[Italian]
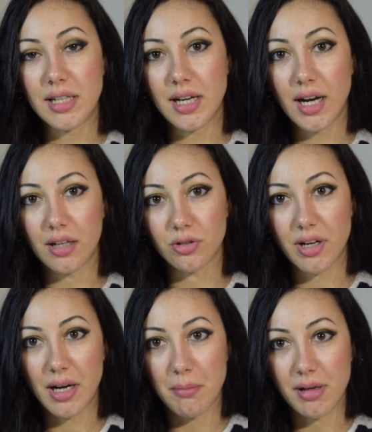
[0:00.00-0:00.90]
linkato
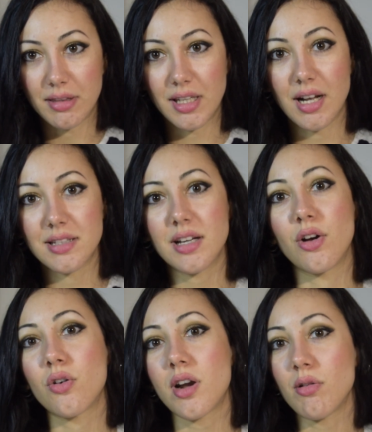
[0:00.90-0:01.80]
nella bandina se
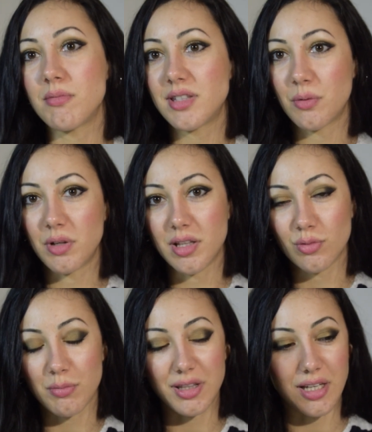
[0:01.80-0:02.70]
ancora non mi seguite
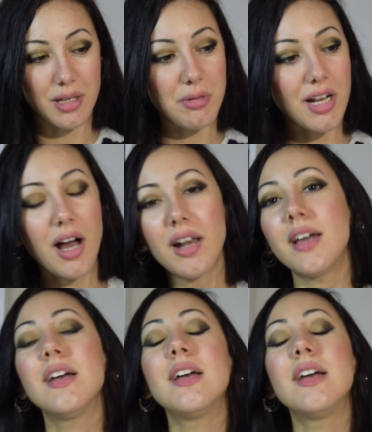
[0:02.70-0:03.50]
su Mente Criminale,